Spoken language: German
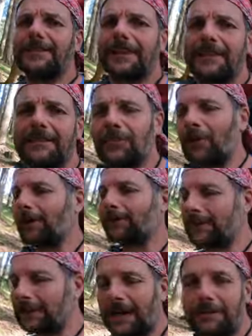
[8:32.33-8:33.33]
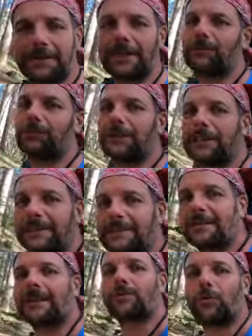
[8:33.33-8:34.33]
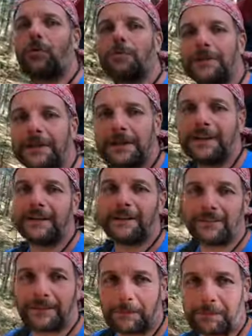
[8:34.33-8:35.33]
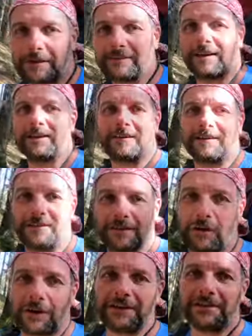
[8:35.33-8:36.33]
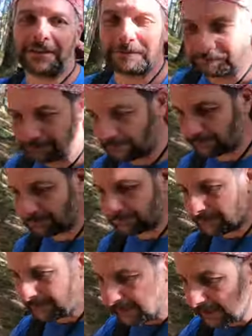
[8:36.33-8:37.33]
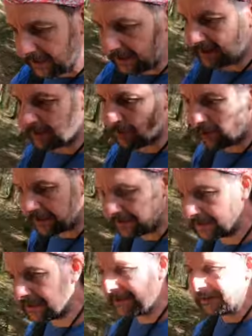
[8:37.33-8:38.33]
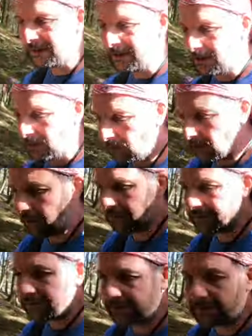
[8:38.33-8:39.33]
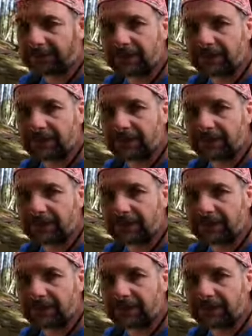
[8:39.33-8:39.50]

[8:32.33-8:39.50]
nettes Dörfchen, aber natürlich der Dom ist der präsenteste Ort in dem Ort. Und